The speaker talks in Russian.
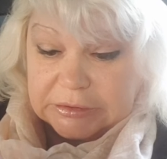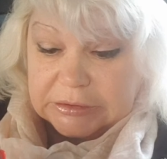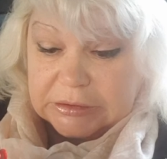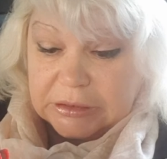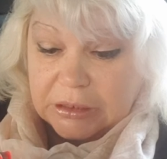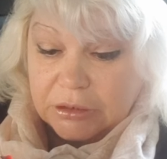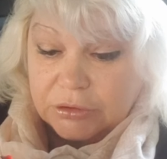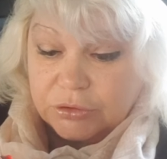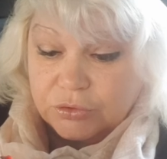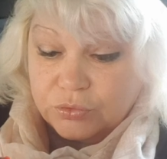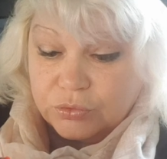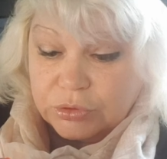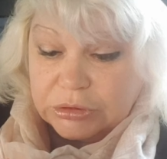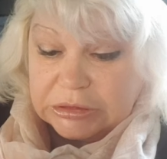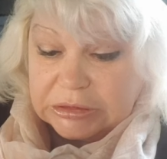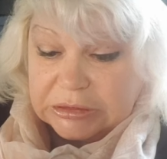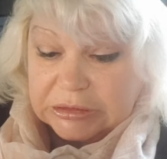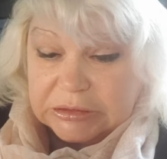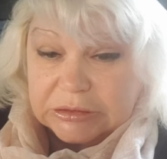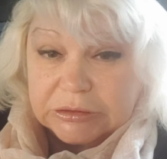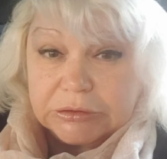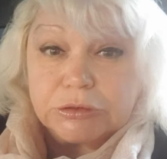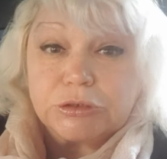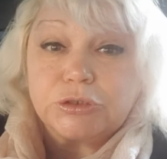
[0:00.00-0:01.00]
сделать, но
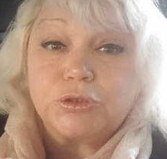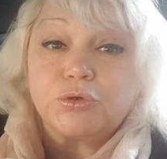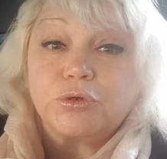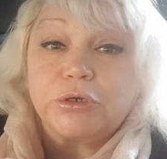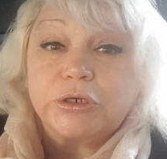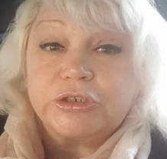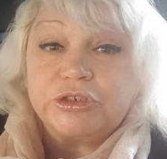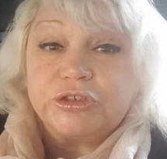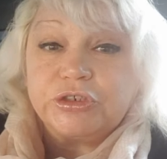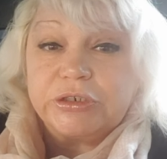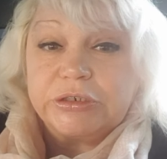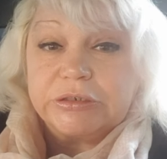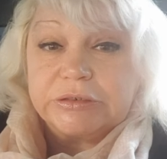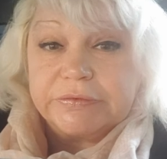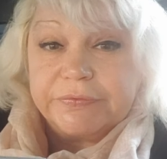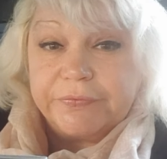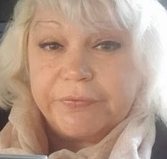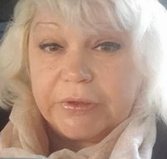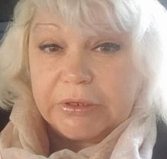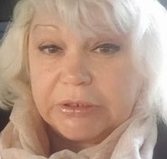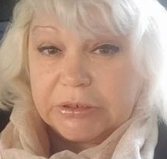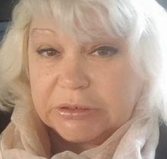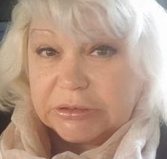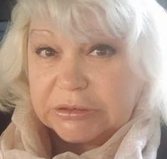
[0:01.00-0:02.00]
ресницы только через
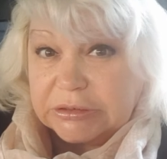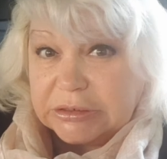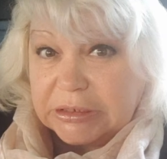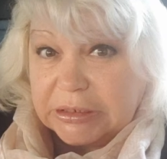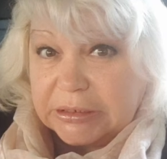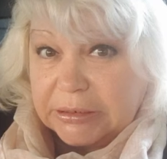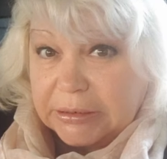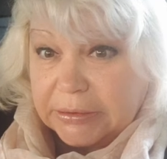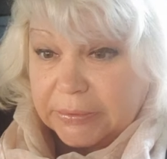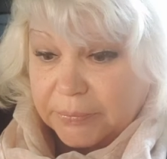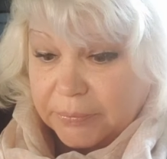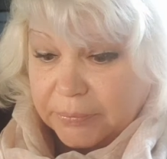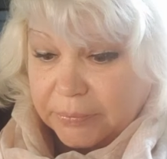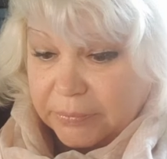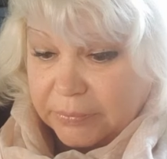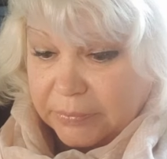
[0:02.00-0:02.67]
две недели.